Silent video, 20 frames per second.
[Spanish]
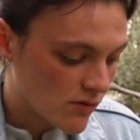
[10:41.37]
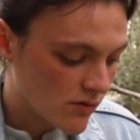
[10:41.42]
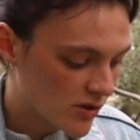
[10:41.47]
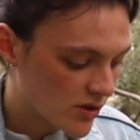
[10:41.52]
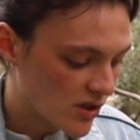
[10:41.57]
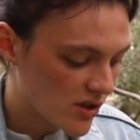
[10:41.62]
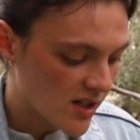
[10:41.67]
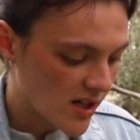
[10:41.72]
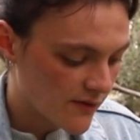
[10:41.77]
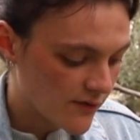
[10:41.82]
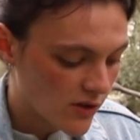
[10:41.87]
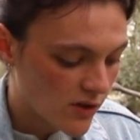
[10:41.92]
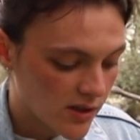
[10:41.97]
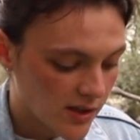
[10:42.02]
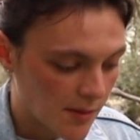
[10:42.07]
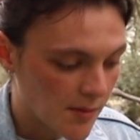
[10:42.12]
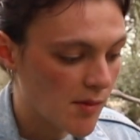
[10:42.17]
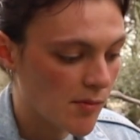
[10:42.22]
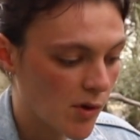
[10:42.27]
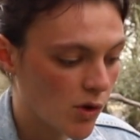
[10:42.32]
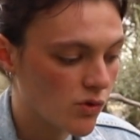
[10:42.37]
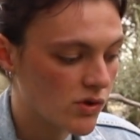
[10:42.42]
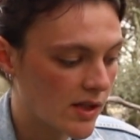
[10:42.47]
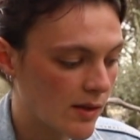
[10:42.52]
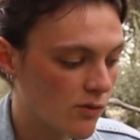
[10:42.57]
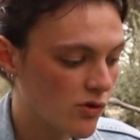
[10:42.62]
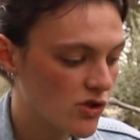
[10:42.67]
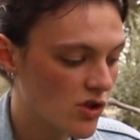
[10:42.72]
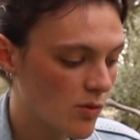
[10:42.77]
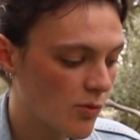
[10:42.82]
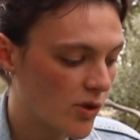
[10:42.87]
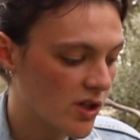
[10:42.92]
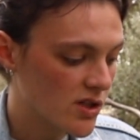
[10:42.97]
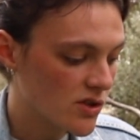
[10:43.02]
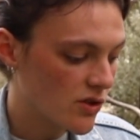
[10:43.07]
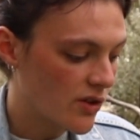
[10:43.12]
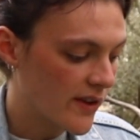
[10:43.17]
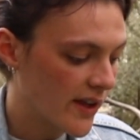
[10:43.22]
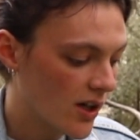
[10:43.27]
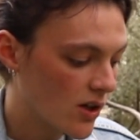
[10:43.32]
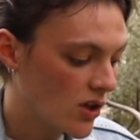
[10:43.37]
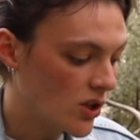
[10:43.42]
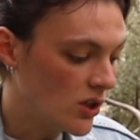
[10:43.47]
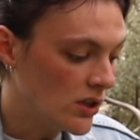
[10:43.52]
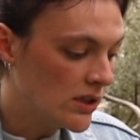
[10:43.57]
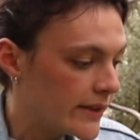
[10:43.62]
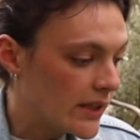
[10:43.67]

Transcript: Entonces la flor también me gusta mucho y por eso lo dejo.